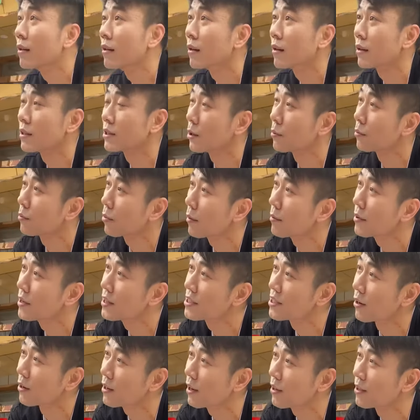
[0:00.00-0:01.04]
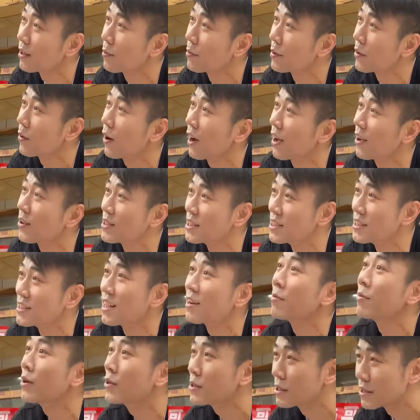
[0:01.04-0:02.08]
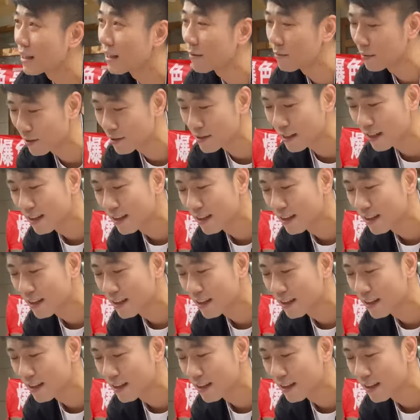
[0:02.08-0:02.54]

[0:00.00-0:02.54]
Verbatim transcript: 小旁边的小哥好像比我还要紧张，不要紧张，不要紧张。